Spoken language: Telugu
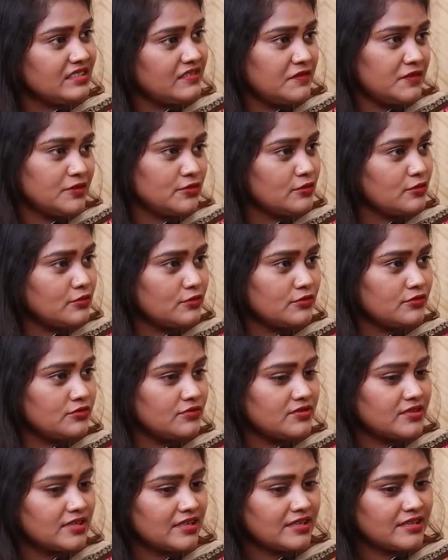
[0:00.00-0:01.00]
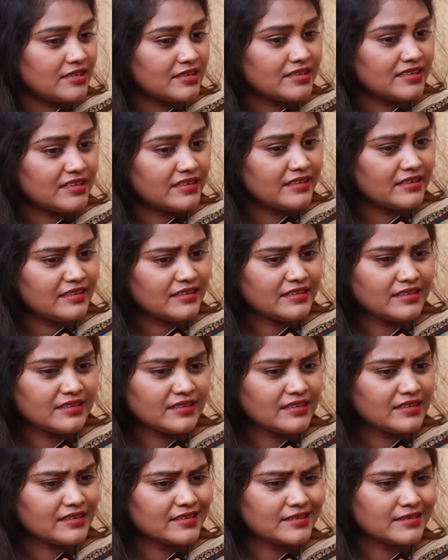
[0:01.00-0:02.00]
ఇంటర్వ్యూస్ లో కూడా చూసా ఏదన్నా అంటే
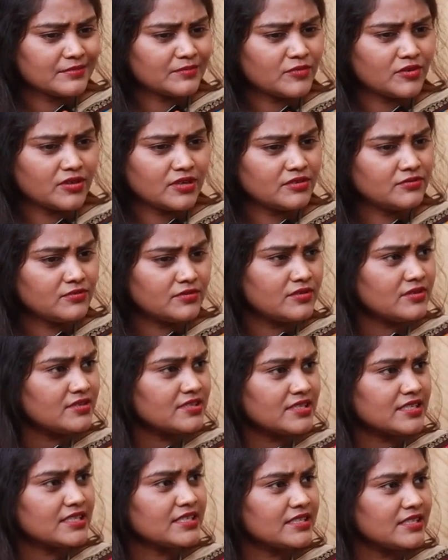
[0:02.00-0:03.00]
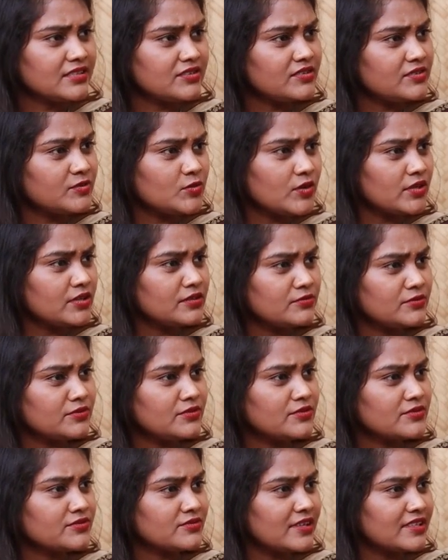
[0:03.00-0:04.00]
బాలీవుడ్ లో సన్నీ టాలీవుడ్
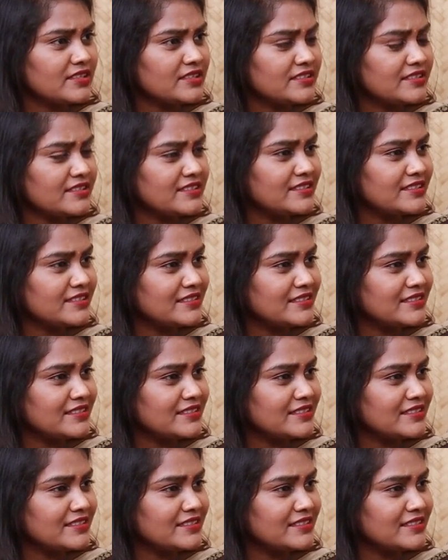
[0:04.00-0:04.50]
లో స్వాతి